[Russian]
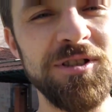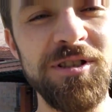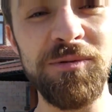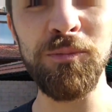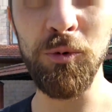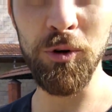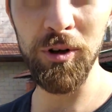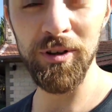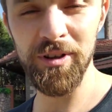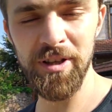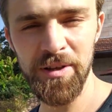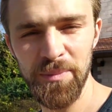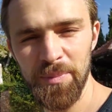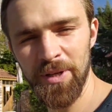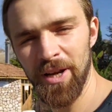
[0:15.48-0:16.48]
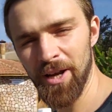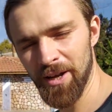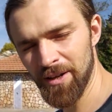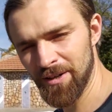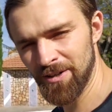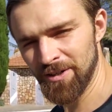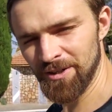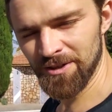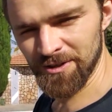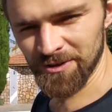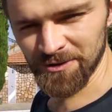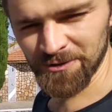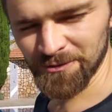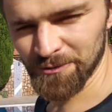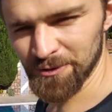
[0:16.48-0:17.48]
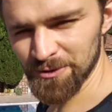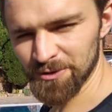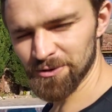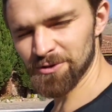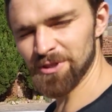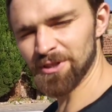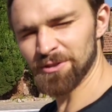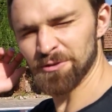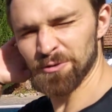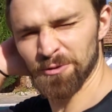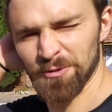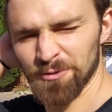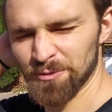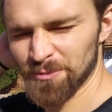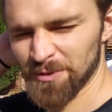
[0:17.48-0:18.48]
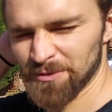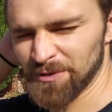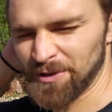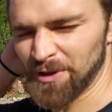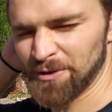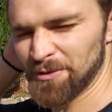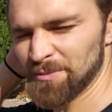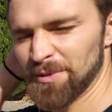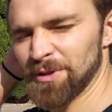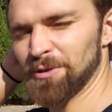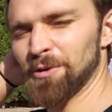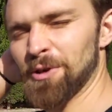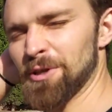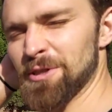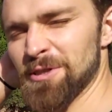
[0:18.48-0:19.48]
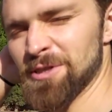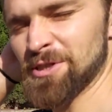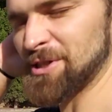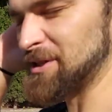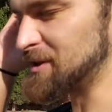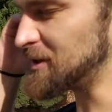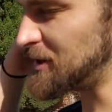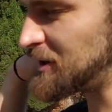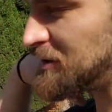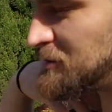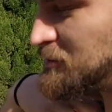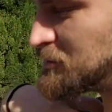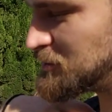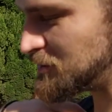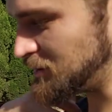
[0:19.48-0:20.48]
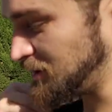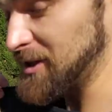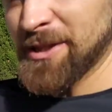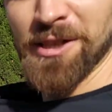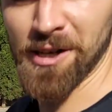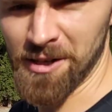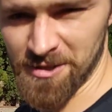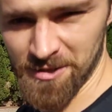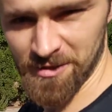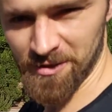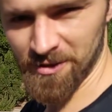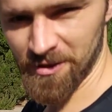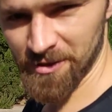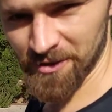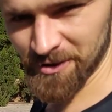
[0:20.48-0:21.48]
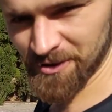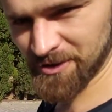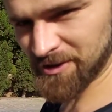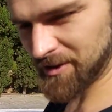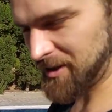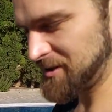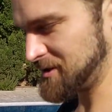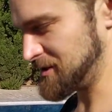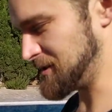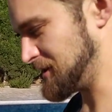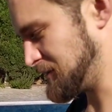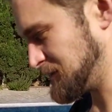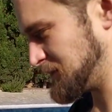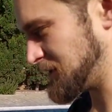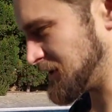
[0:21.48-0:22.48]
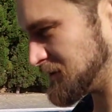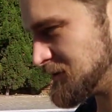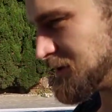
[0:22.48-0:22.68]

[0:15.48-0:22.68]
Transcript: 7 ноября. Вот, друзья, кто думает, в каком я городе сейчас нахожусь, это Россия. Это Россия, я вам сразу